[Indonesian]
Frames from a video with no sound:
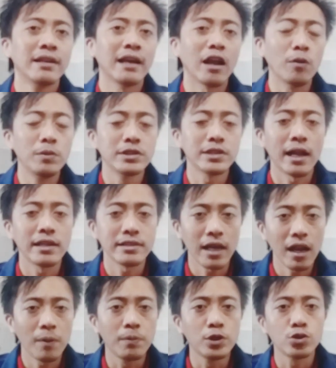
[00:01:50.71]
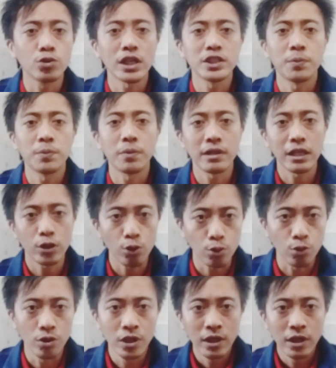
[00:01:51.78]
Kalau misalnya saya lebih suka seperti itu